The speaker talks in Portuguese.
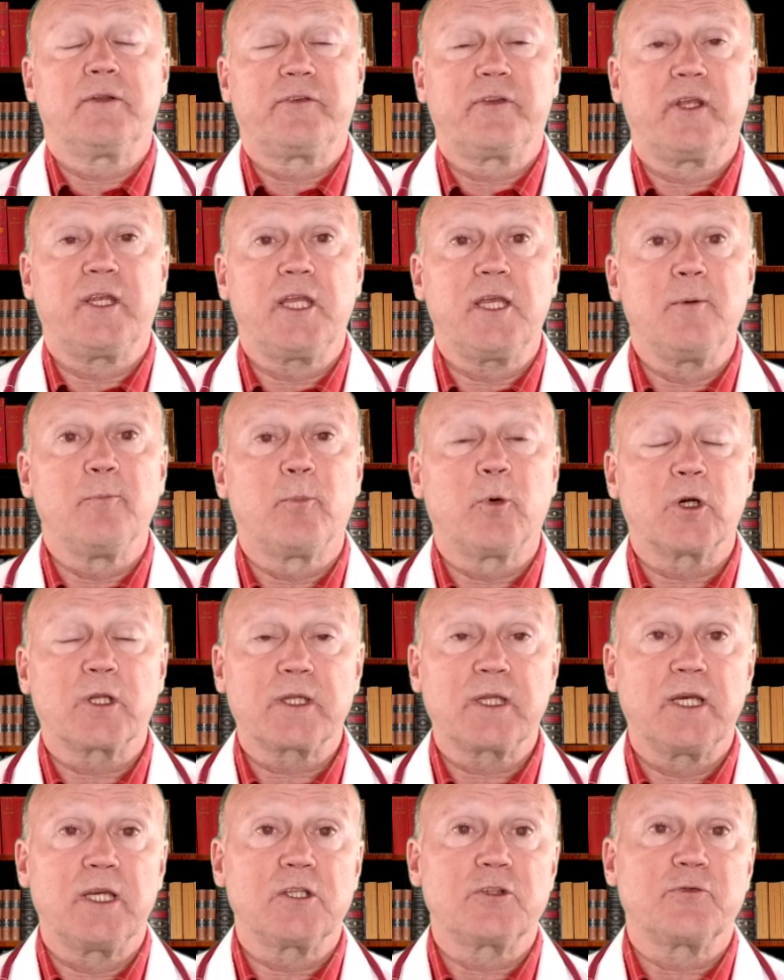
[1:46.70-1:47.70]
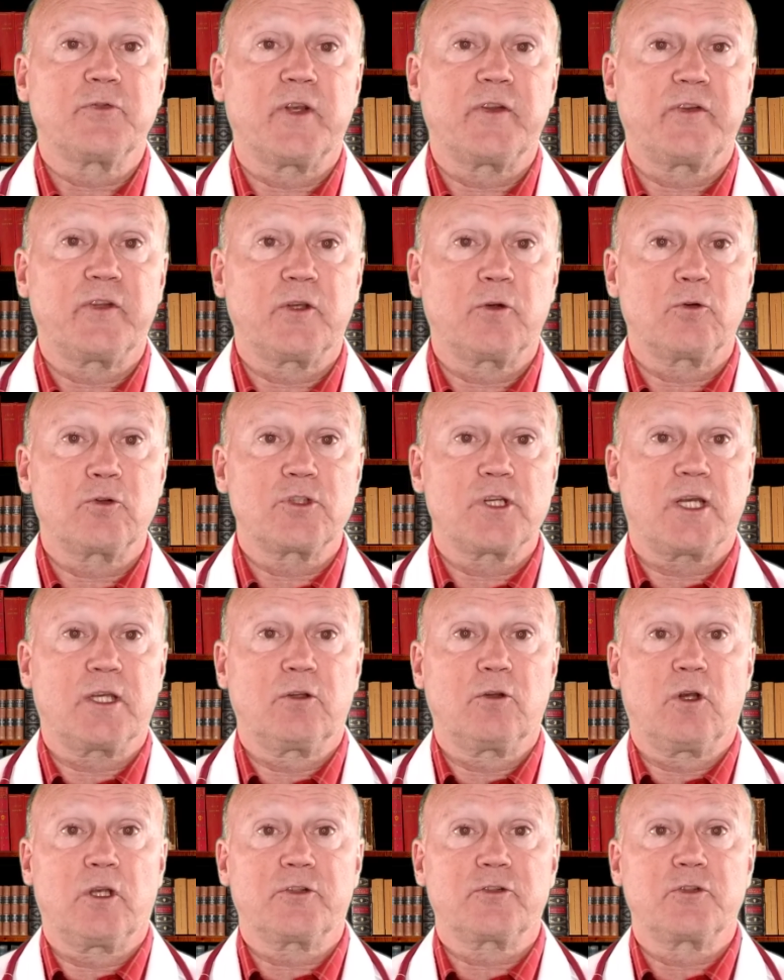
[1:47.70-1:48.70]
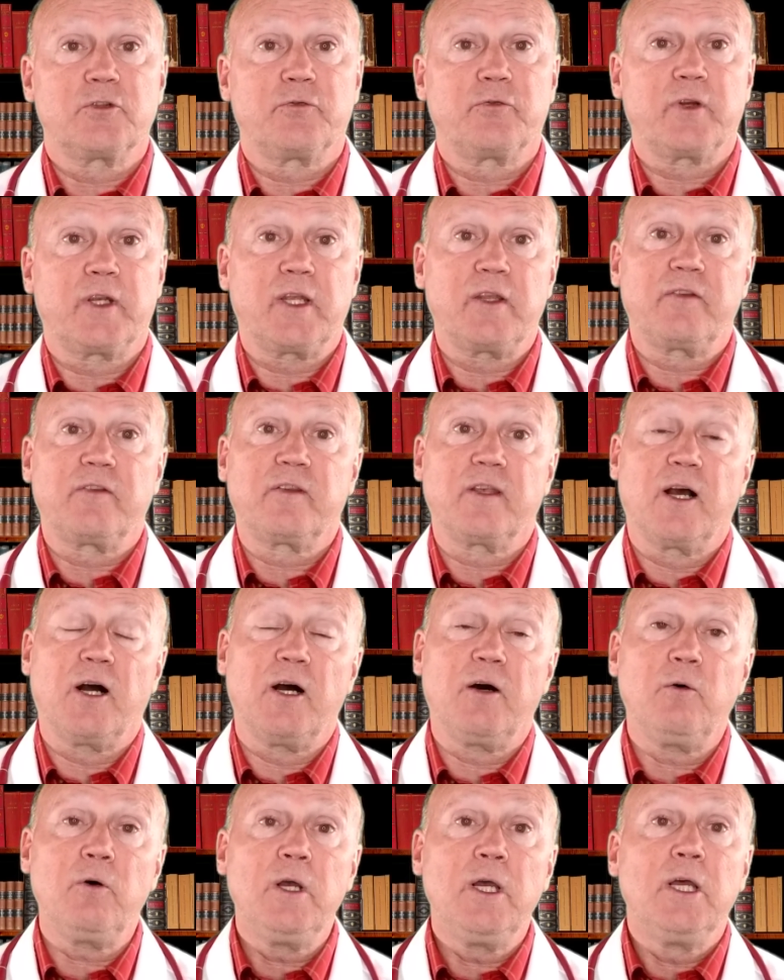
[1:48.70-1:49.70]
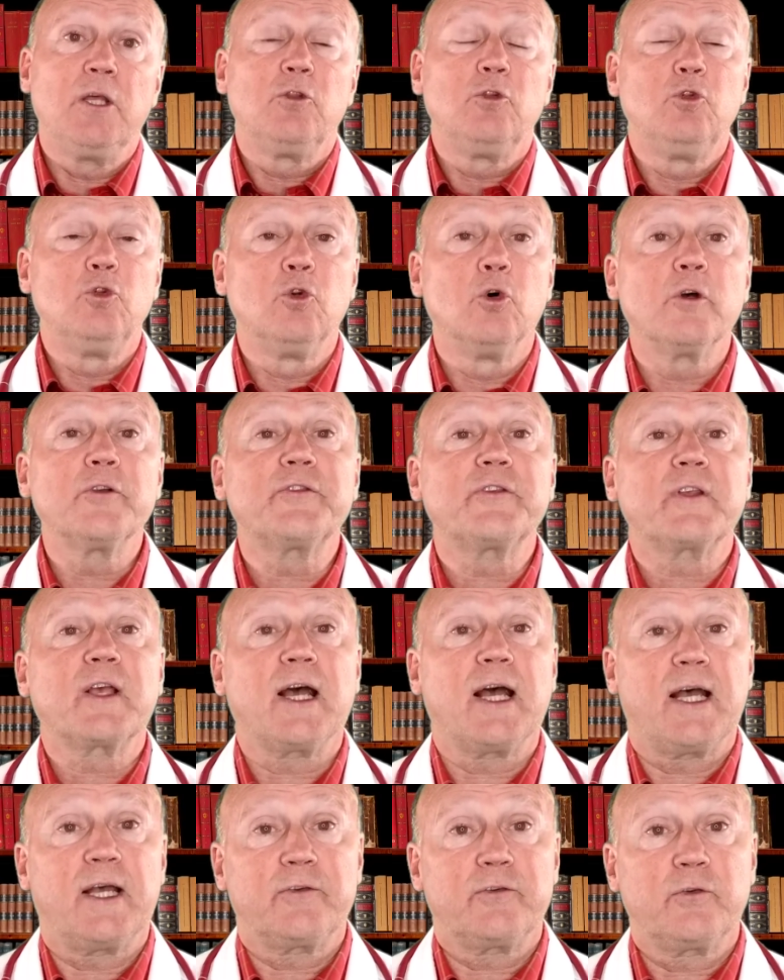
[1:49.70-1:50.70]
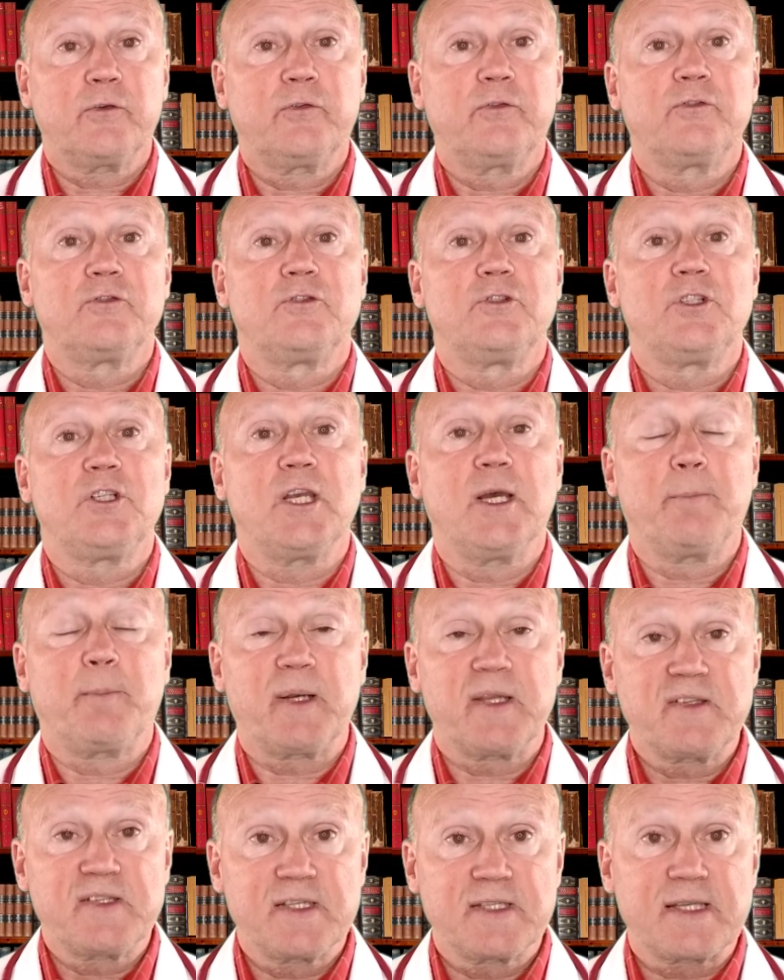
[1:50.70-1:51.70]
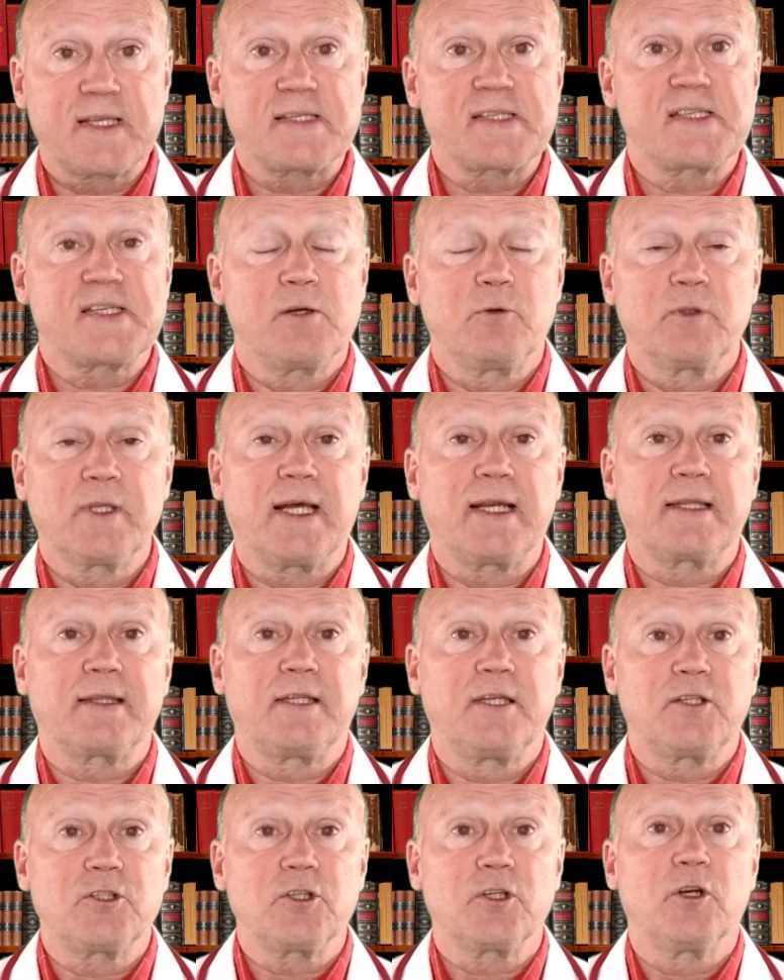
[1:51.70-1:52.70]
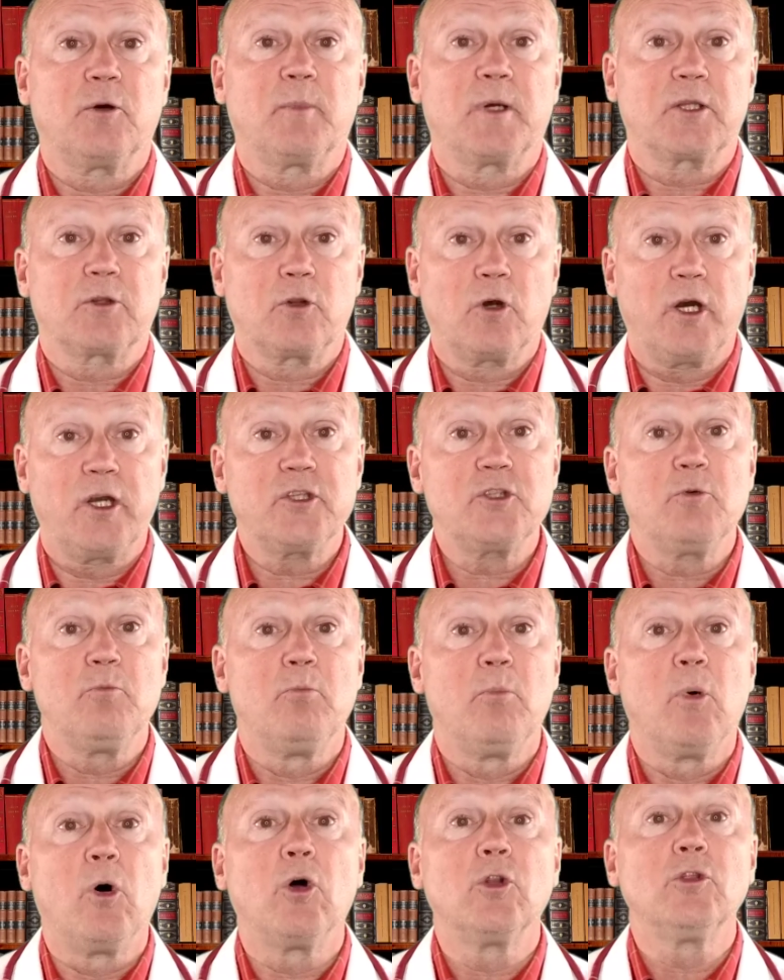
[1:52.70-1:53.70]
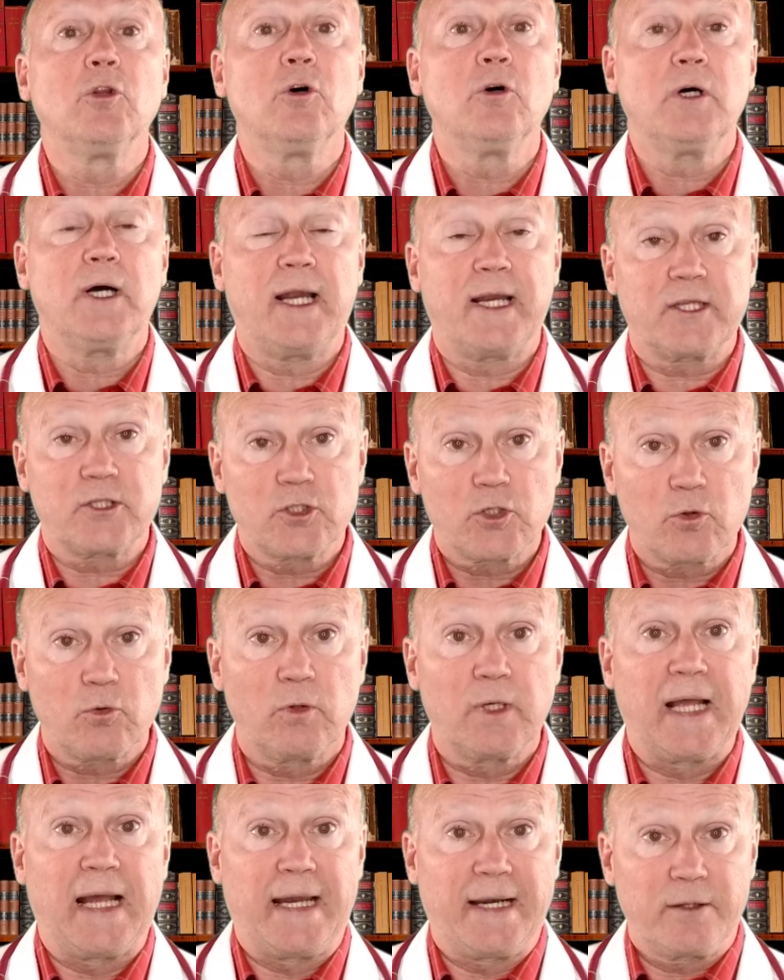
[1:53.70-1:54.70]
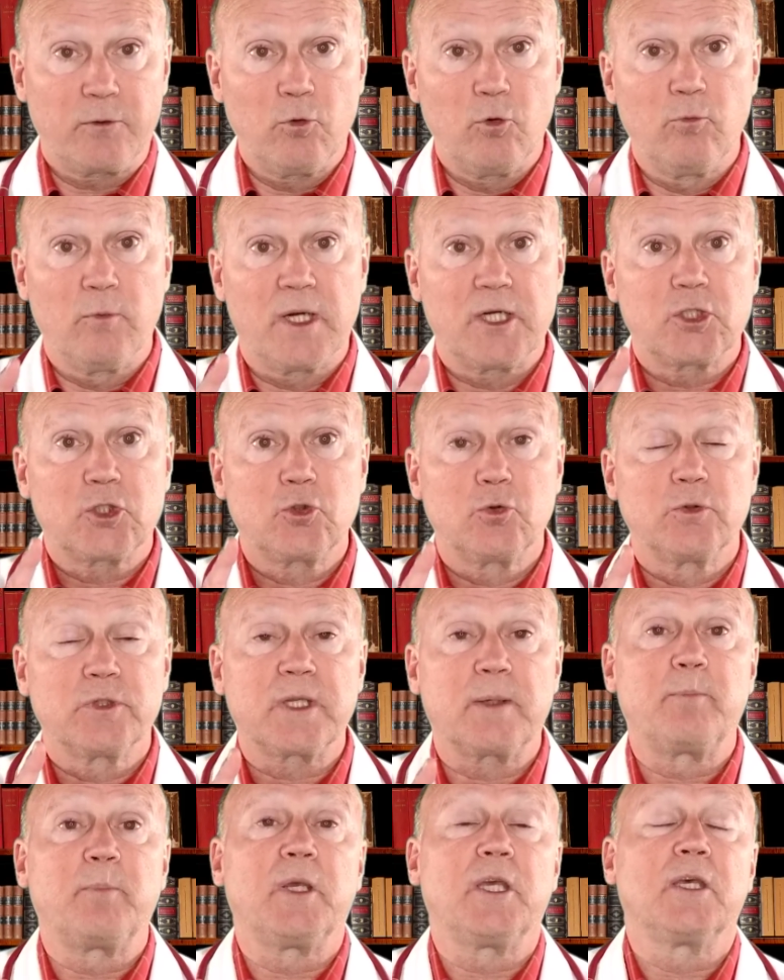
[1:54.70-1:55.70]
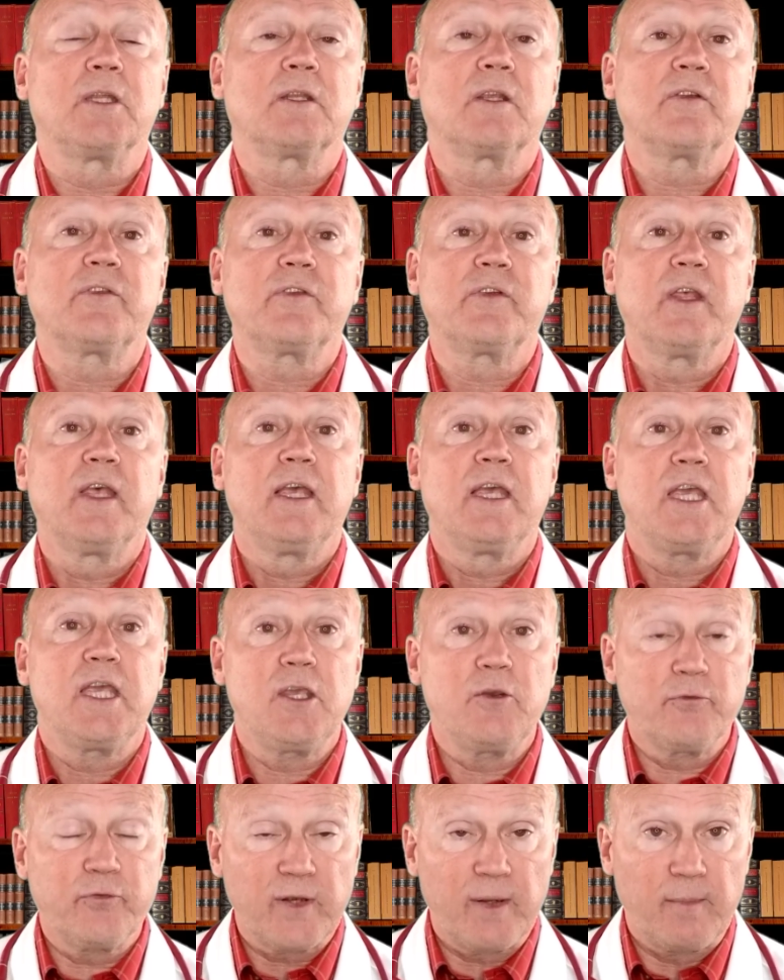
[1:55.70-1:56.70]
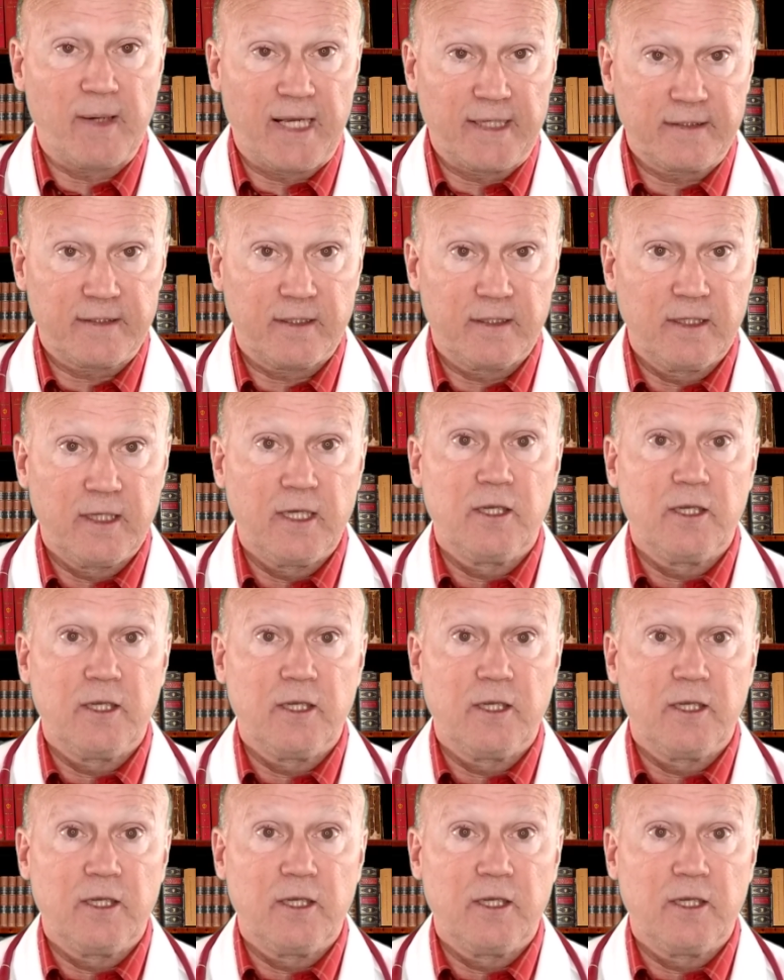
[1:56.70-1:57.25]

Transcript: seria importante fazer o diagnóstico diferencial nos casos de apresentação da artrite reumatoide monoarticular, uma junta apenas inflamada.